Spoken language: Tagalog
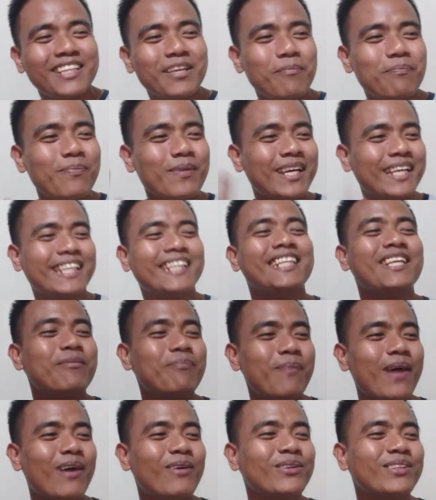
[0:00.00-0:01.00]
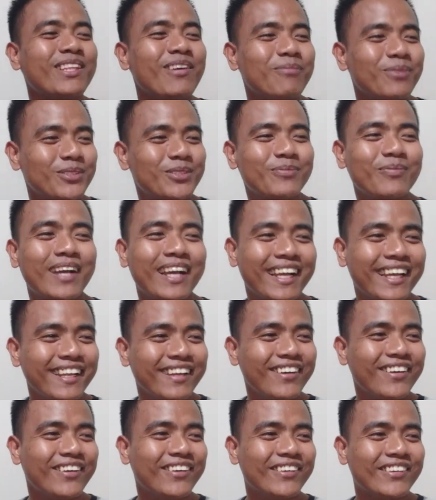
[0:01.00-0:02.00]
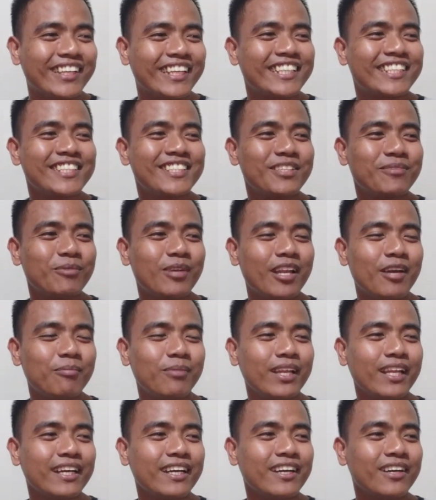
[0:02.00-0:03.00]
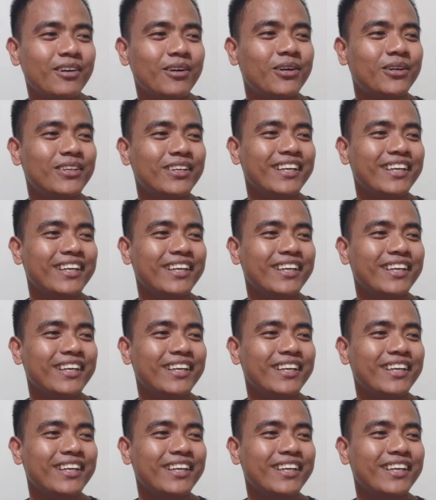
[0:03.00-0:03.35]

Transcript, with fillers: hindi, hindi pa ako tapos magano, nagsisimula pa lang ako.